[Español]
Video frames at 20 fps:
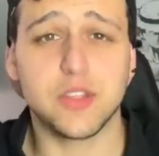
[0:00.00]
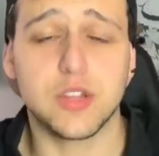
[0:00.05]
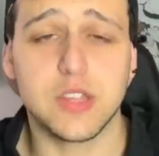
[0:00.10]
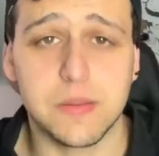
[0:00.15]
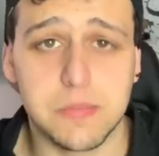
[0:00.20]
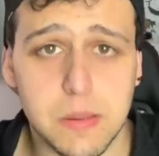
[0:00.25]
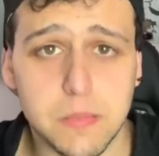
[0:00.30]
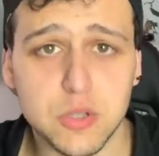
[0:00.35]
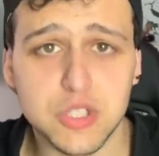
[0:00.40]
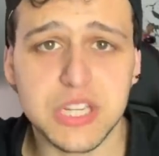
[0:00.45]

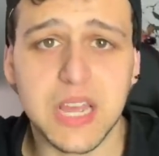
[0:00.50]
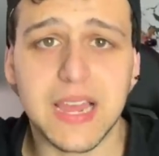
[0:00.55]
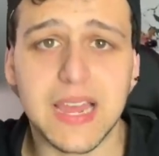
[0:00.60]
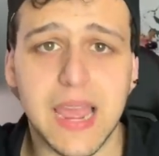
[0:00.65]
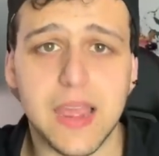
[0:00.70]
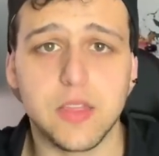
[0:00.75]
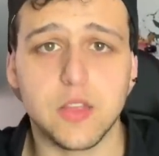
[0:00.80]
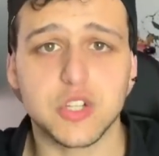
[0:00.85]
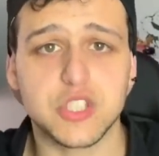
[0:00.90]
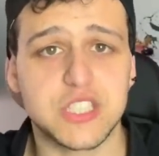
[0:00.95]
donde vemos a
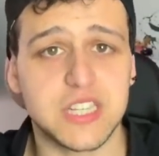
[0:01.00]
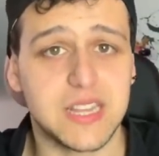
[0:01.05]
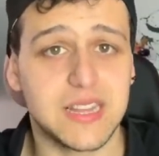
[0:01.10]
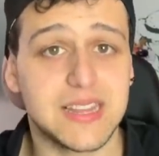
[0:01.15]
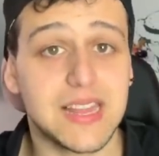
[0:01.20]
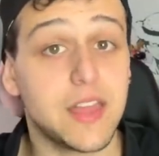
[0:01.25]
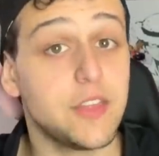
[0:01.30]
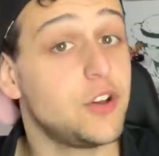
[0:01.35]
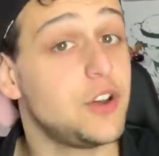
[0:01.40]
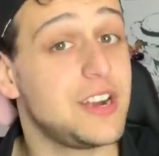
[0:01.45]
Kaido
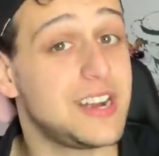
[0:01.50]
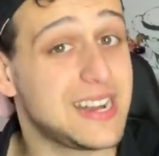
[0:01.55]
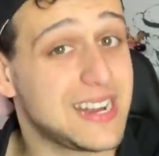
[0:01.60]
sentado